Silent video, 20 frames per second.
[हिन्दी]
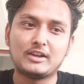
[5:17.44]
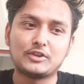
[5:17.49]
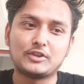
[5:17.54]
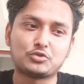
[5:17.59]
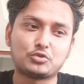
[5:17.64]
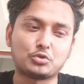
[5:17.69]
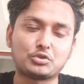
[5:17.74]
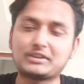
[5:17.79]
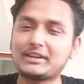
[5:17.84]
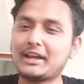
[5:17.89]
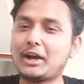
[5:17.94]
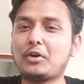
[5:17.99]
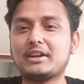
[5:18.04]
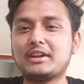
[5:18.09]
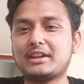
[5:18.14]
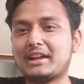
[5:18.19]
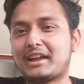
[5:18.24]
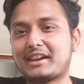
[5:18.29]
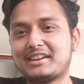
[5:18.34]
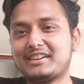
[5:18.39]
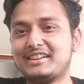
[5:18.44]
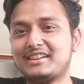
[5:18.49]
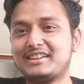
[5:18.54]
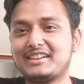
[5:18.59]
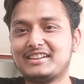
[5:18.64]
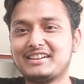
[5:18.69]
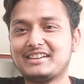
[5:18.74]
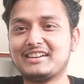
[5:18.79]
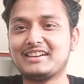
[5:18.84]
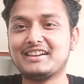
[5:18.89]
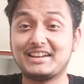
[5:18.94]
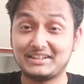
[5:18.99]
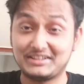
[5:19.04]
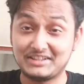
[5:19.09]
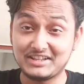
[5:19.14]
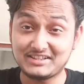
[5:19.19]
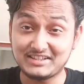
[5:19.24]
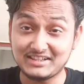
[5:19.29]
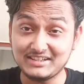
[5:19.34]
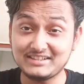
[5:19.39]
तो क्या हुआ यार ये
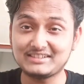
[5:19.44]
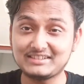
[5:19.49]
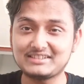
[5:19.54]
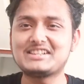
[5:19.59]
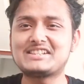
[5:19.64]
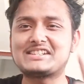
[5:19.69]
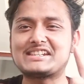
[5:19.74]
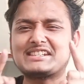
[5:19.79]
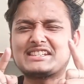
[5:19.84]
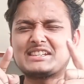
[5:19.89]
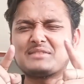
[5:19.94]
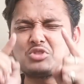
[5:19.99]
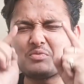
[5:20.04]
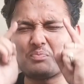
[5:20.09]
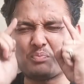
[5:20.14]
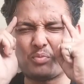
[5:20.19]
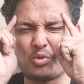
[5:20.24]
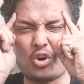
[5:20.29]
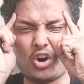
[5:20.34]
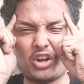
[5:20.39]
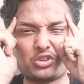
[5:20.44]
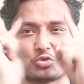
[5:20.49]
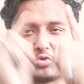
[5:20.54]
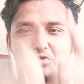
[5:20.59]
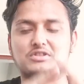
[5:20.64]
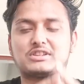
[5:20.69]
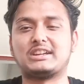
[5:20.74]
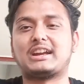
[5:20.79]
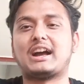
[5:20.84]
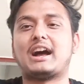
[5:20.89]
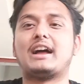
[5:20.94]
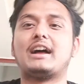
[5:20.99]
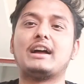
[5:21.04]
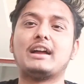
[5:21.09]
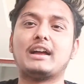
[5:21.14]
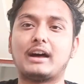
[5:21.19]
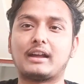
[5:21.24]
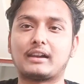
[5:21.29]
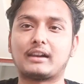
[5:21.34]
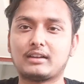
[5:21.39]
चीज़ इस चीज़ ने मुझे बहुत कुछ सिखाया
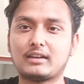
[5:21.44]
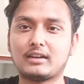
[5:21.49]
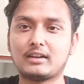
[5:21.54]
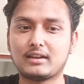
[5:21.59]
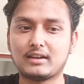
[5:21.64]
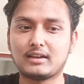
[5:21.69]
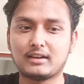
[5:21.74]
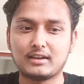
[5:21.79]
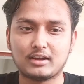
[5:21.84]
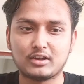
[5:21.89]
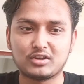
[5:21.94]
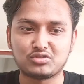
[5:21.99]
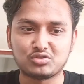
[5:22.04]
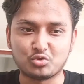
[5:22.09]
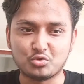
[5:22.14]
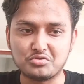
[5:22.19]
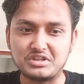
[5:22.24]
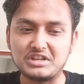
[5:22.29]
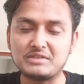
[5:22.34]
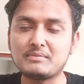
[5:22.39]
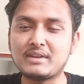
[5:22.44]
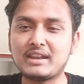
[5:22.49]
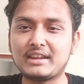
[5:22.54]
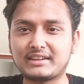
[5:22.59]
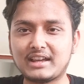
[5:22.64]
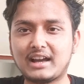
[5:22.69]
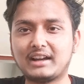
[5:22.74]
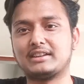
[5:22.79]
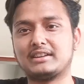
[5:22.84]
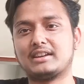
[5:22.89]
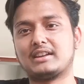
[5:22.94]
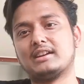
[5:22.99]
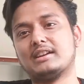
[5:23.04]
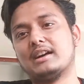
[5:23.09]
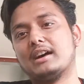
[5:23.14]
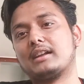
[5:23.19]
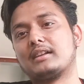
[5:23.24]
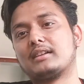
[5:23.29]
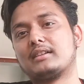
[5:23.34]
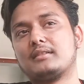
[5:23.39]
यार तो उस दिन मैंने क्या किया ना
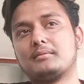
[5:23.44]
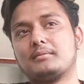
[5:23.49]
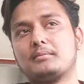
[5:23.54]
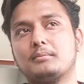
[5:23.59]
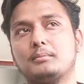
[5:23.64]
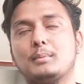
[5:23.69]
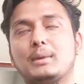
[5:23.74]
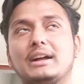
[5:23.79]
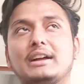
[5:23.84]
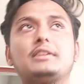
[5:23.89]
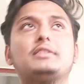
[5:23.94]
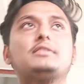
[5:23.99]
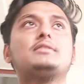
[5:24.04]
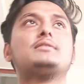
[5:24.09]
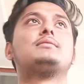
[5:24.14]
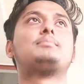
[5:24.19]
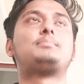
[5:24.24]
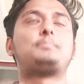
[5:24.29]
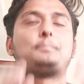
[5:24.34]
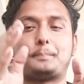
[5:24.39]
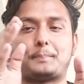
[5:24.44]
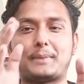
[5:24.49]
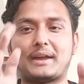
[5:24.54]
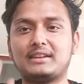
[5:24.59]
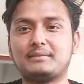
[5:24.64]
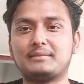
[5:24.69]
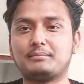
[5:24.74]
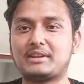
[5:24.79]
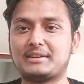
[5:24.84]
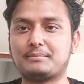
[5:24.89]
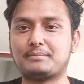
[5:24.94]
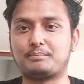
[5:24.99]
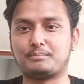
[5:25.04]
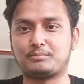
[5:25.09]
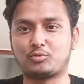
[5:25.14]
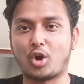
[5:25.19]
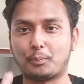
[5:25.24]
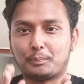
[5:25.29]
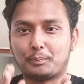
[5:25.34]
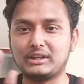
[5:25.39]
यार मैं पेन मैंने
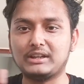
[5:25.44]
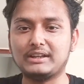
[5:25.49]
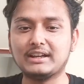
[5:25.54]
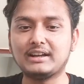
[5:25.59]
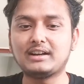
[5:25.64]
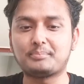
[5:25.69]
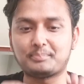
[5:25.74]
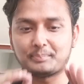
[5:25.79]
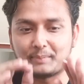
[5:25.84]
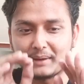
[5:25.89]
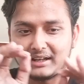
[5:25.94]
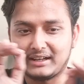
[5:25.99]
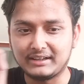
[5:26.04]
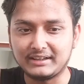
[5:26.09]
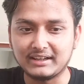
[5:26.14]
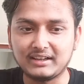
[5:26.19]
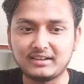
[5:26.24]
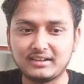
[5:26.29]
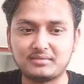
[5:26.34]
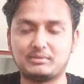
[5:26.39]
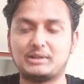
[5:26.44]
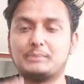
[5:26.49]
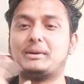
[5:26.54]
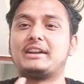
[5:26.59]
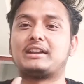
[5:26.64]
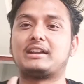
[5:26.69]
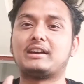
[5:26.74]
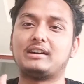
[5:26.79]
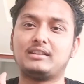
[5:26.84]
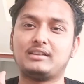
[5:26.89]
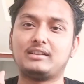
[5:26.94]
कॉपी लिया पेन लिया मैं बैठा